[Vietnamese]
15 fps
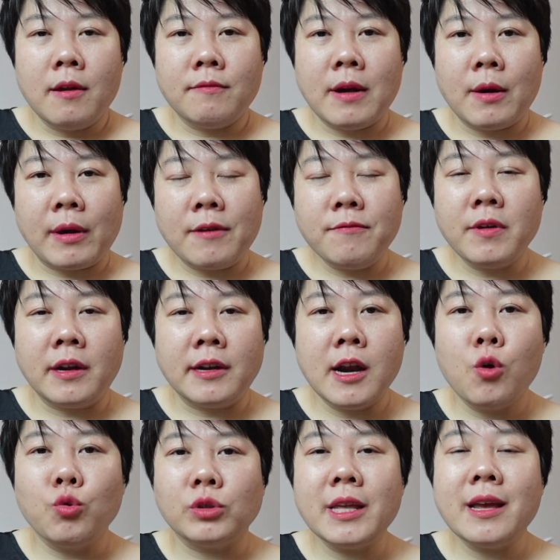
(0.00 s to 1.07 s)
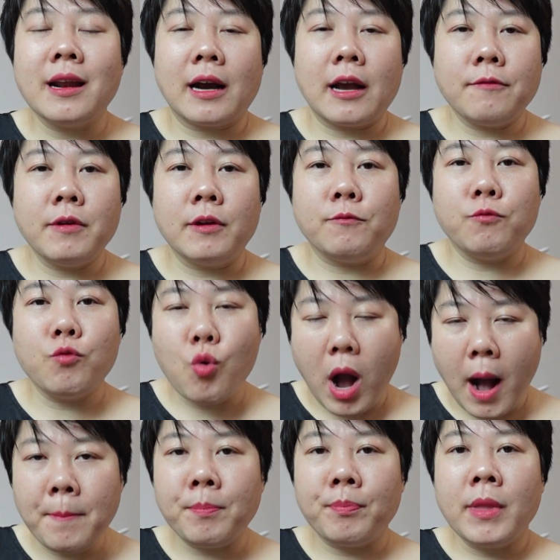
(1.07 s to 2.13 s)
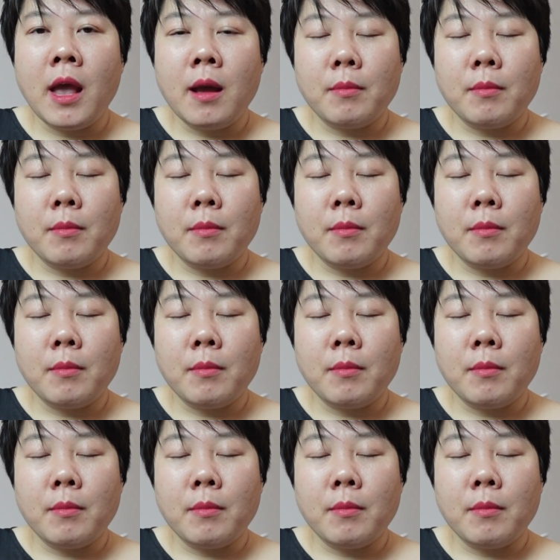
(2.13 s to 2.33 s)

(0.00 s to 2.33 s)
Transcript: vào cái phần đầu tiên là cái phần phụ âm